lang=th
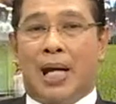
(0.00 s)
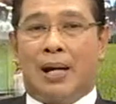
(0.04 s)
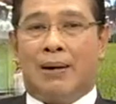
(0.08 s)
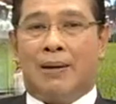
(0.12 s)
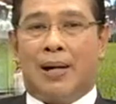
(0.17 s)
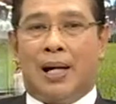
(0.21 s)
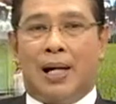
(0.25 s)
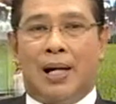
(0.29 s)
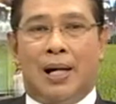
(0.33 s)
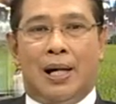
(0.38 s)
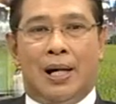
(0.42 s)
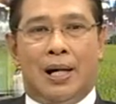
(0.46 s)
เรียน
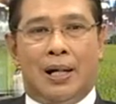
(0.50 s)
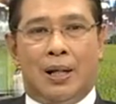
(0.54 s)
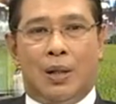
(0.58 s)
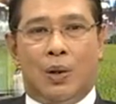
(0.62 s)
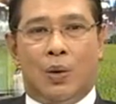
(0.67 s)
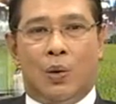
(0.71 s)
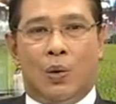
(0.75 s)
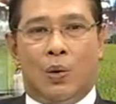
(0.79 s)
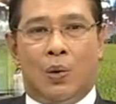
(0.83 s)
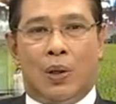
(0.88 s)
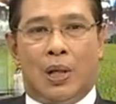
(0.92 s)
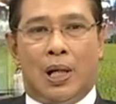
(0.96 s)
ว่า
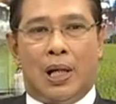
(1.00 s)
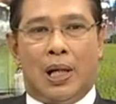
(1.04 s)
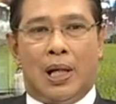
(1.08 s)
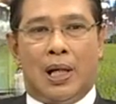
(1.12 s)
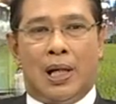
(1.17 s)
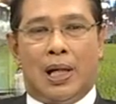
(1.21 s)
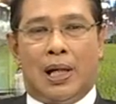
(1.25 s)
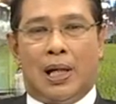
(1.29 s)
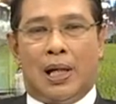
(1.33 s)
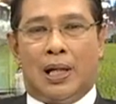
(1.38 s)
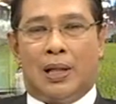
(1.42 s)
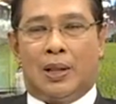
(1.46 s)
อยู่ใน
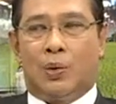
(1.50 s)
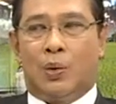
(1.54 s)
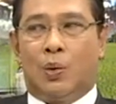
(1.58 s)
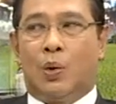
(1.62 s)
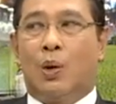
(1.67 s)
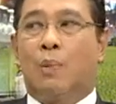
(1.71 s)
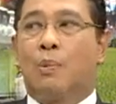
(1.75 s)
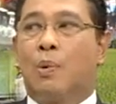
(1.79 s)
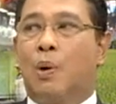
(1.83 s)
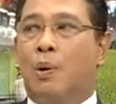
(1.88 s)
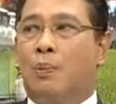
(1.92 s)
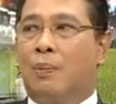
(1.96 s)
ศูนย์
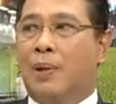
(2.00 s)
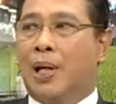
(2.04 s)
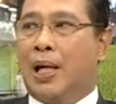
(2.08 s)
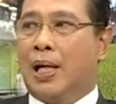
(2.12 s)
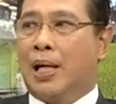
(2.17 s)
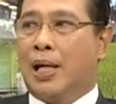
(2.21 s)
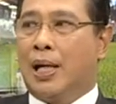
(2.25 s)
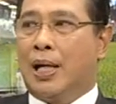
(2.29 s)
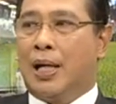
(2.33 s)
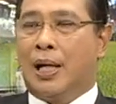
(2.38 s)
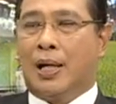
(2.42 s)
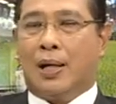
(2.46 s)
ควบคุมเนี่ย
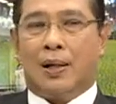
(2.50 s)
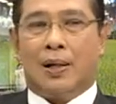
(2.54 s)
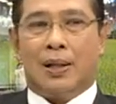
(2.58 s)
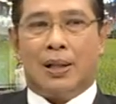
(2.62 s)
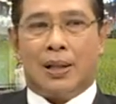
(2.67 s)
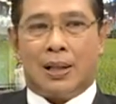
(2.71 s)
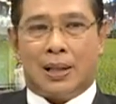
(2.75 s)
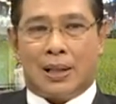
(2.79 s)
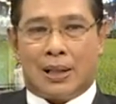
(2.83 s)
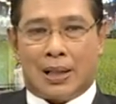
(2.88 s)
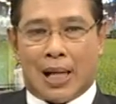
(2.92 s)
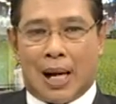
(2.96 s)
ก็
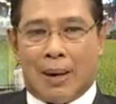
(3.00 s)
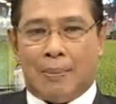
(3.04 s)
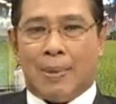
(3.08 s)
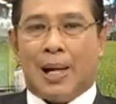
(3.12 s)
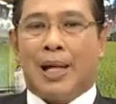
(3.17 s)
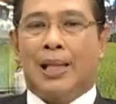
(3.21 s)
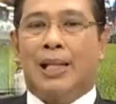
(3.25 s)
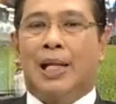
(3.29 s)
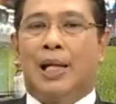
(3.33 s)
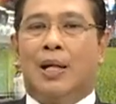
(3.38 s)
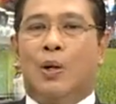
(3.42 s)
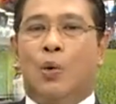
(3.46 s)
สามารถที่